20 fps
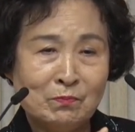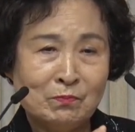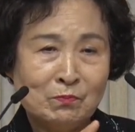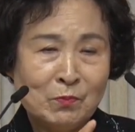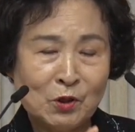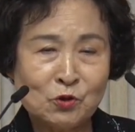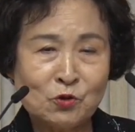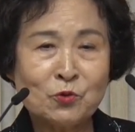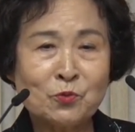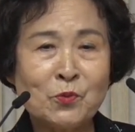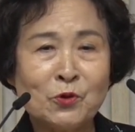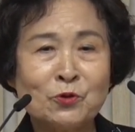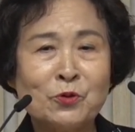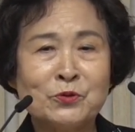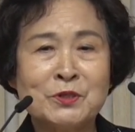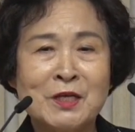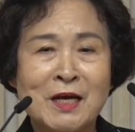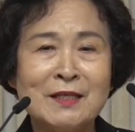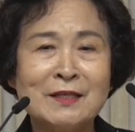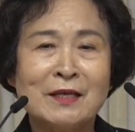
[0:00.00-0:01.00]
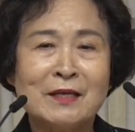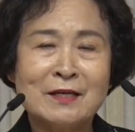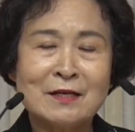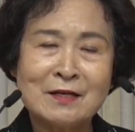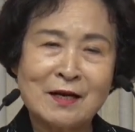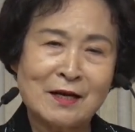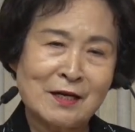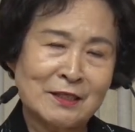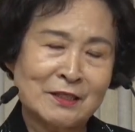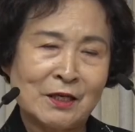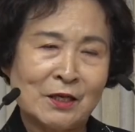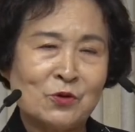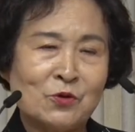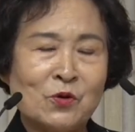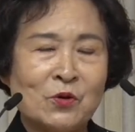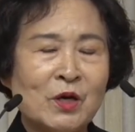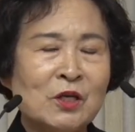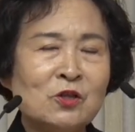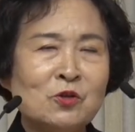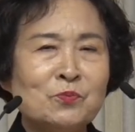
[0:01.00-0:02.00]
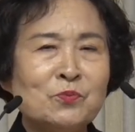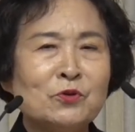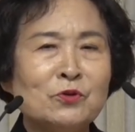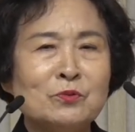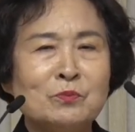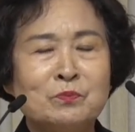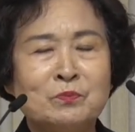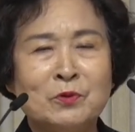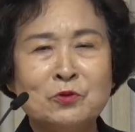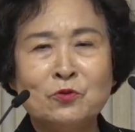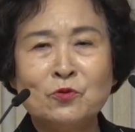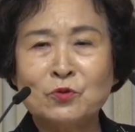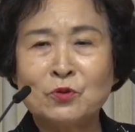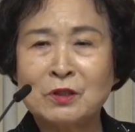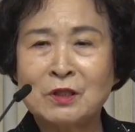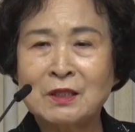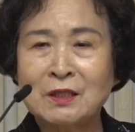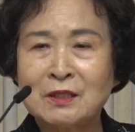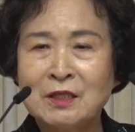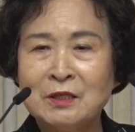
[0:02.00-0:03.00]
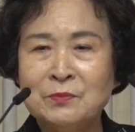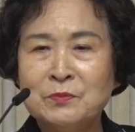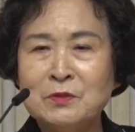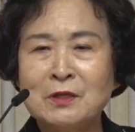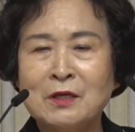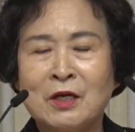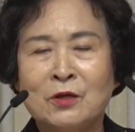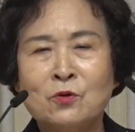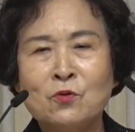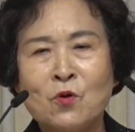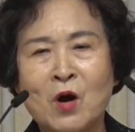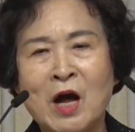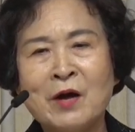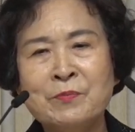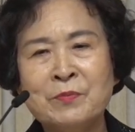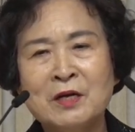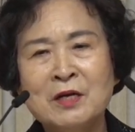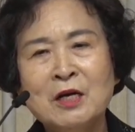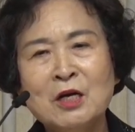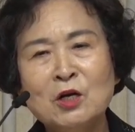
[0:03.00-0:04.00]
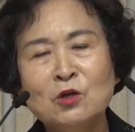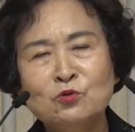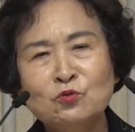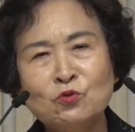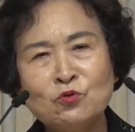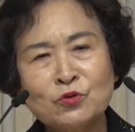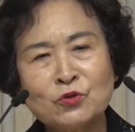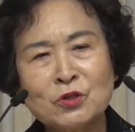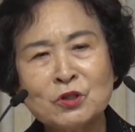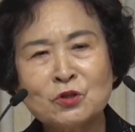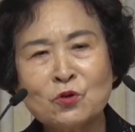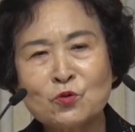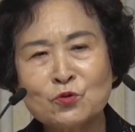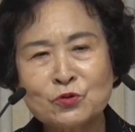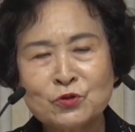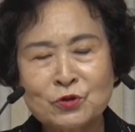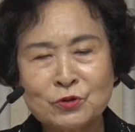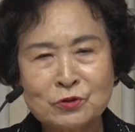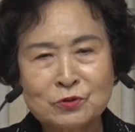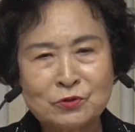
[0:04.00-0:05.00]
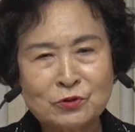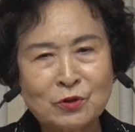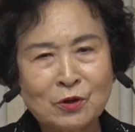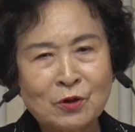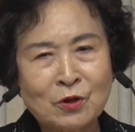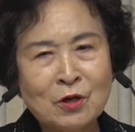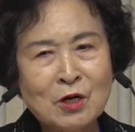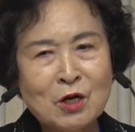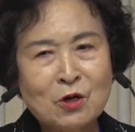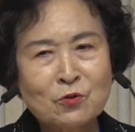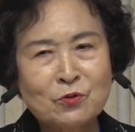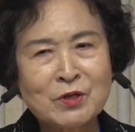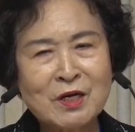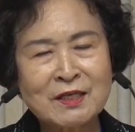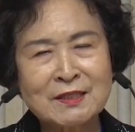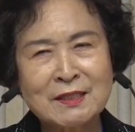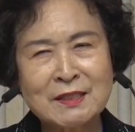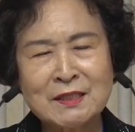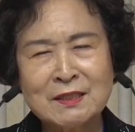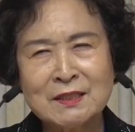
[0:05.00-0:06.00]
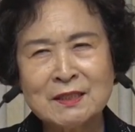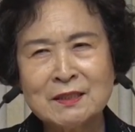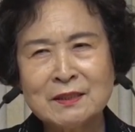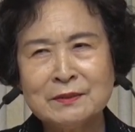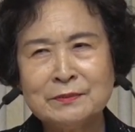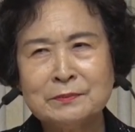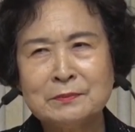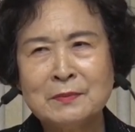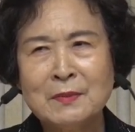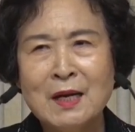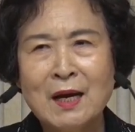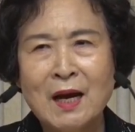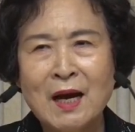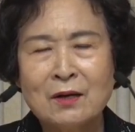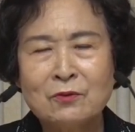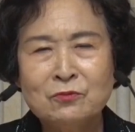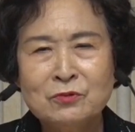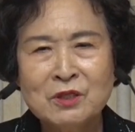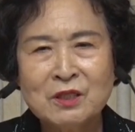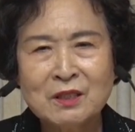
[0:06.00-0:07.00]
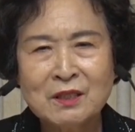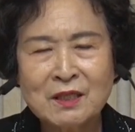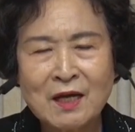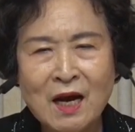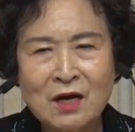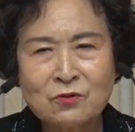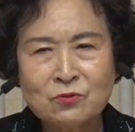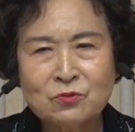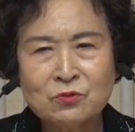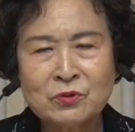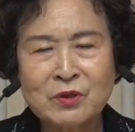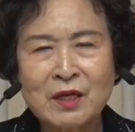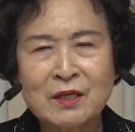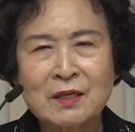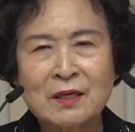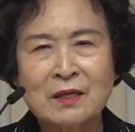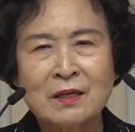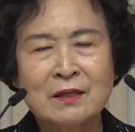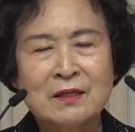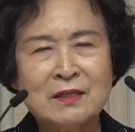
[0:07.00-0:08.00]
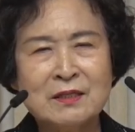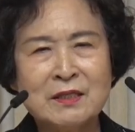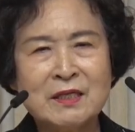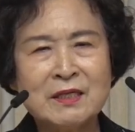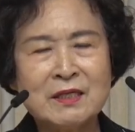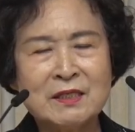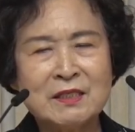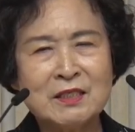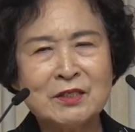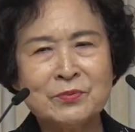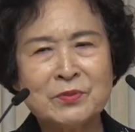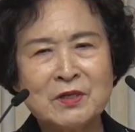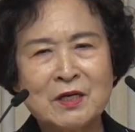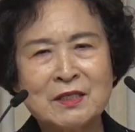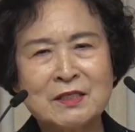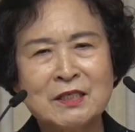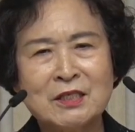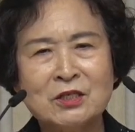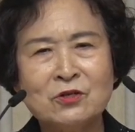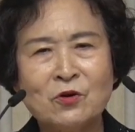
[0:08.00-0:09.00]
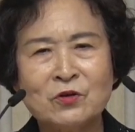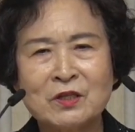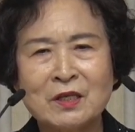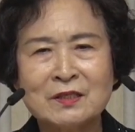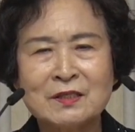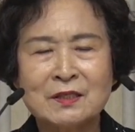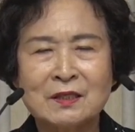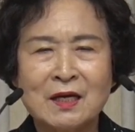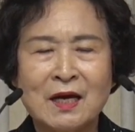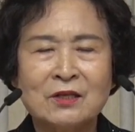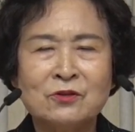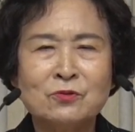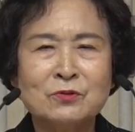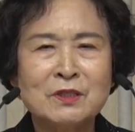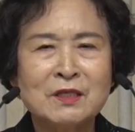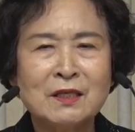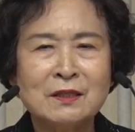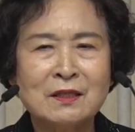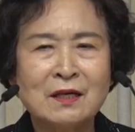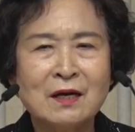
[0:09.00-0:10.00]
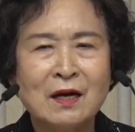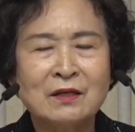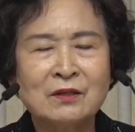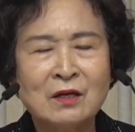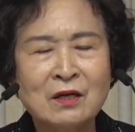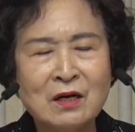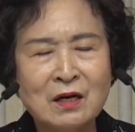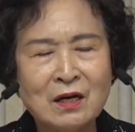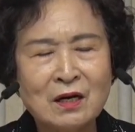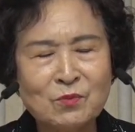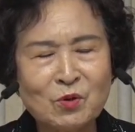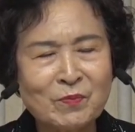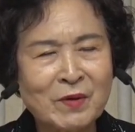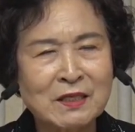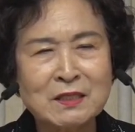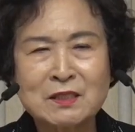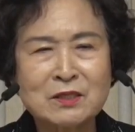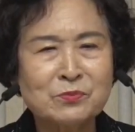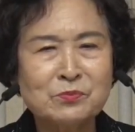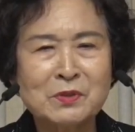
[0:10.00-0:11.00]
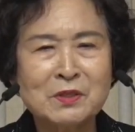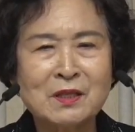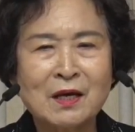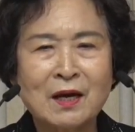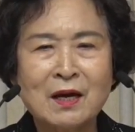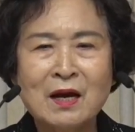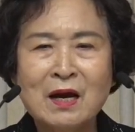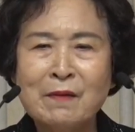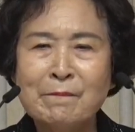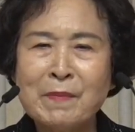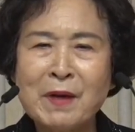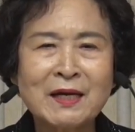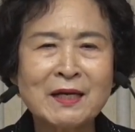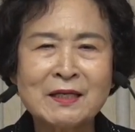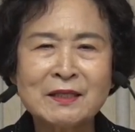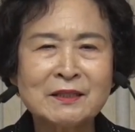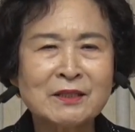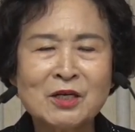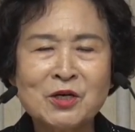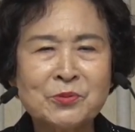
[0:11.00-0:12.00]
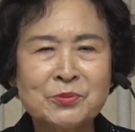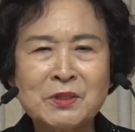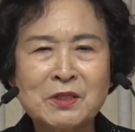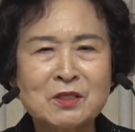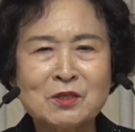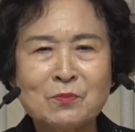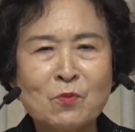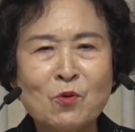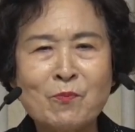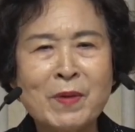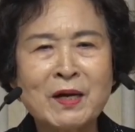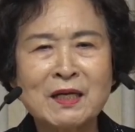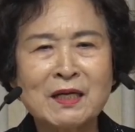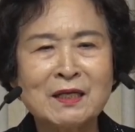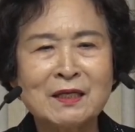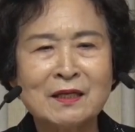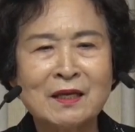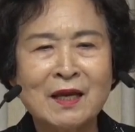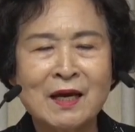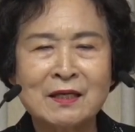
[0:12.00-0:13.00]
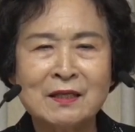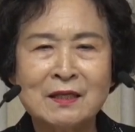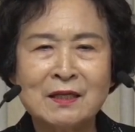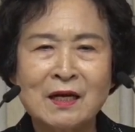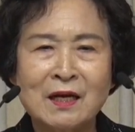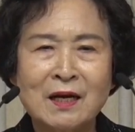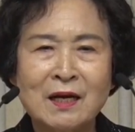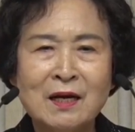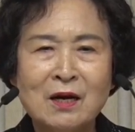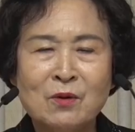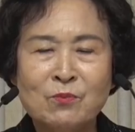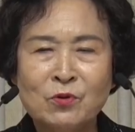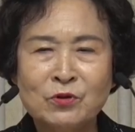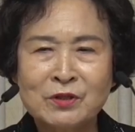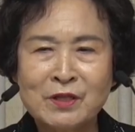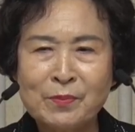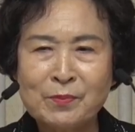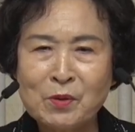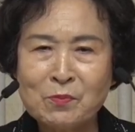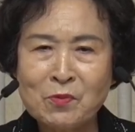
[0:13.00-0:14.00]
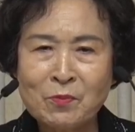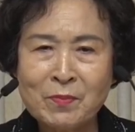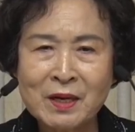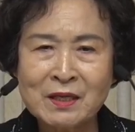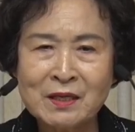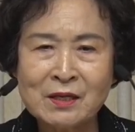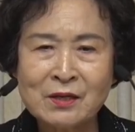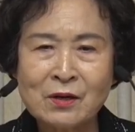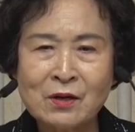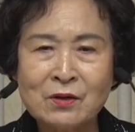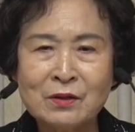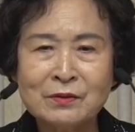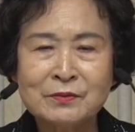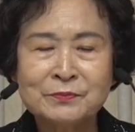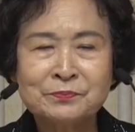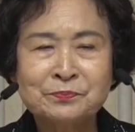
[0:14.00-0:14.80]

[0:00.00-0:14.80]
몇동몇호 저한테 연락하세요. 핸드폰 번호다 딱 입력해놓고 하면 누구든지 올 수 있고요. 우리가 지금 우리 한국의 어린이집이나 지역아동센터가 너무 많습니다. 맡길 데가 없어서 못 맡기는 게 아니라 뭐 때문에 못 맡겨요?